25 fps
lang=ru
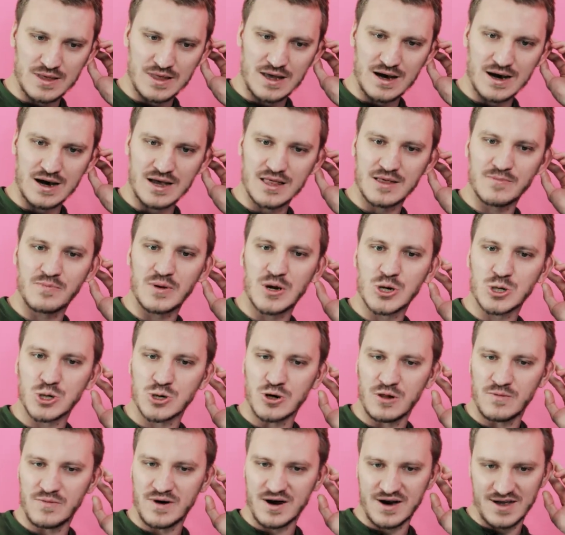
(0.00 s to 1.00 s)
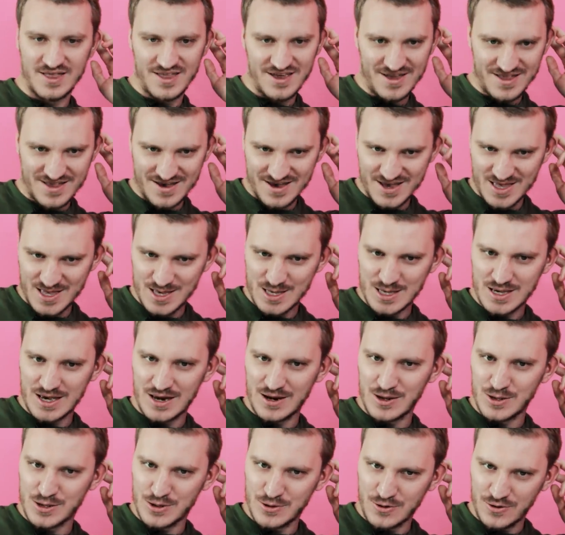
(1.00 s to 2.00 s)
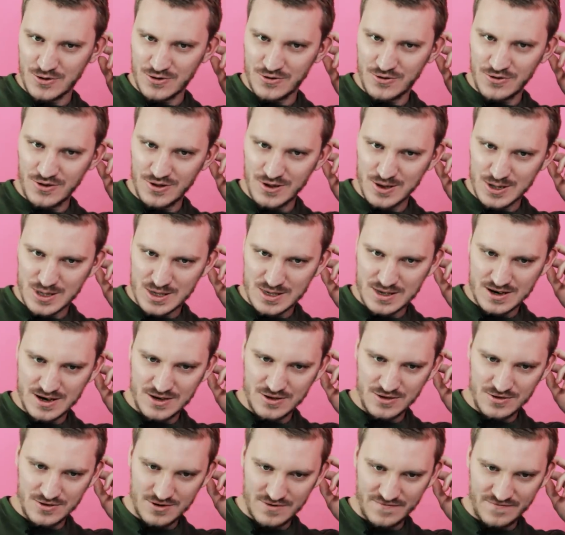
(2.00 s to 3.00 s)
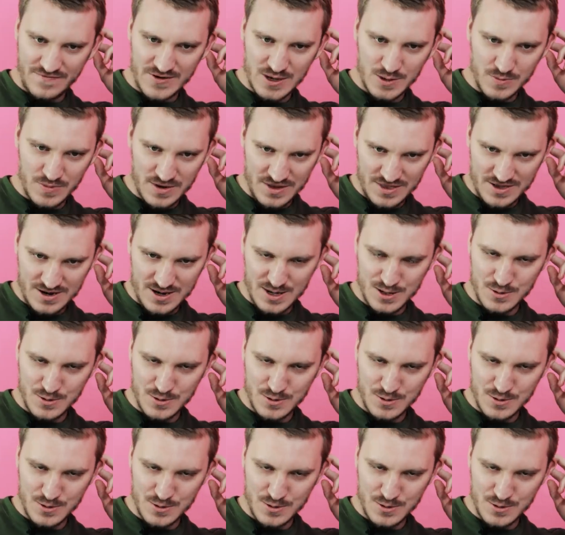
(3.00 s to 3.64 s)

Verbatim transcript: Так, это пришел Магнета. Это, скорее всего, голос, который Фасбендер